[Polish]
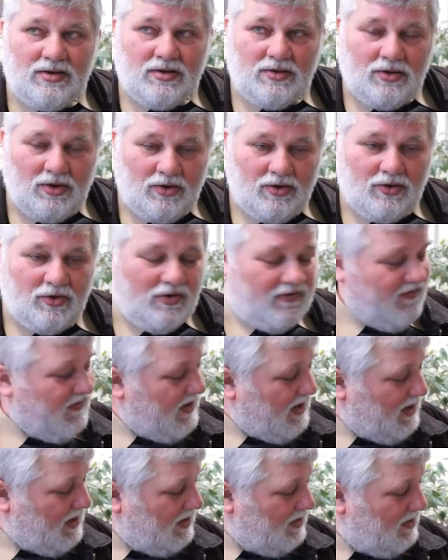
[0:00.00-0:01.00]

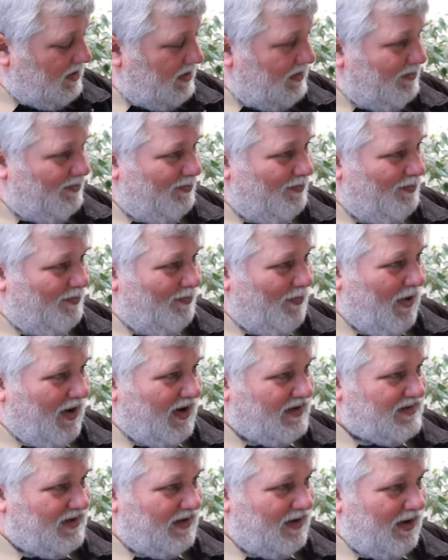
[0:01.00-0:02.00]
kolorowa,
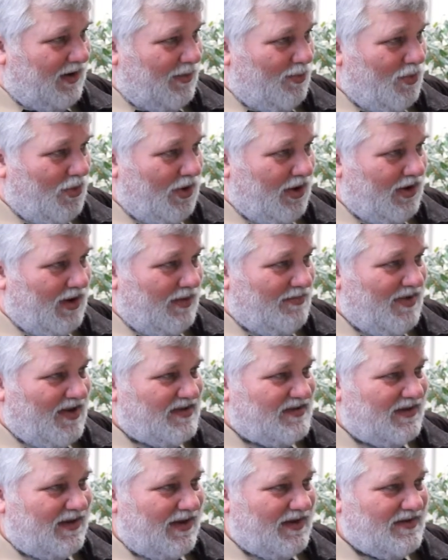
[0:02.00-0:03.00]
pokazane chmury
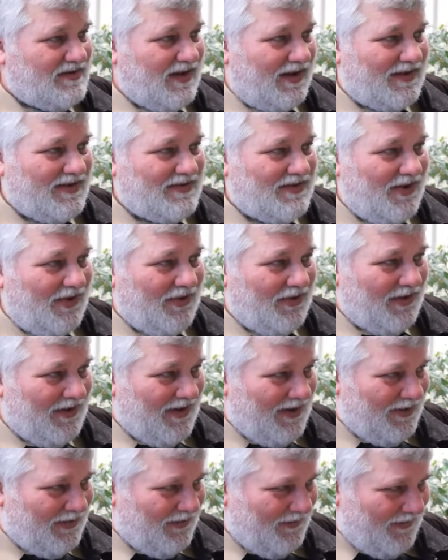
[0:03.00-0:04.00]
niebieskie i zarys
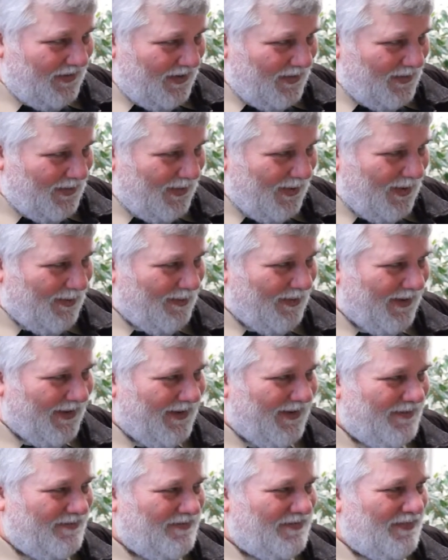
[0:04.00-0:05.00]
kontynentów Europy.
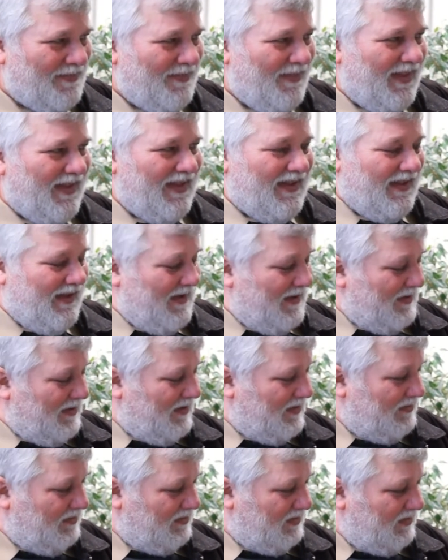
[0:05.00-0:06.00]

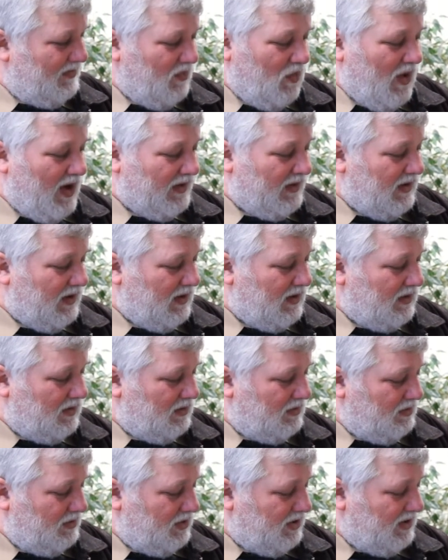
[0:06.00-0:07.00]
Ładna
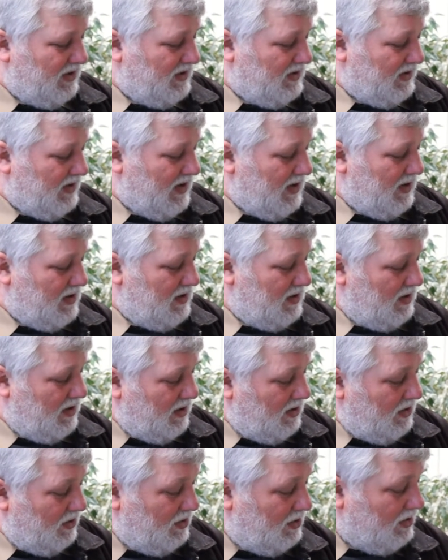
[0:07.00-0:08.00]
moneta,
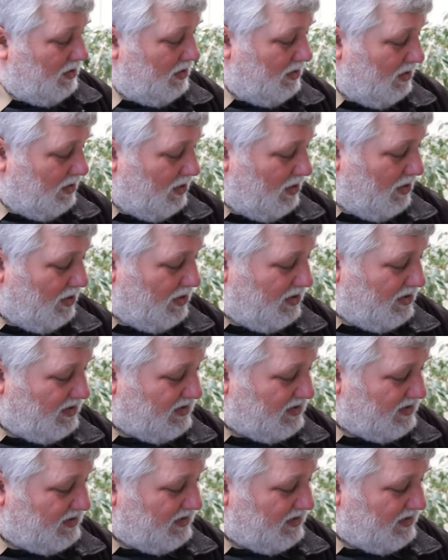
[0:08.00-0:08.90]
z,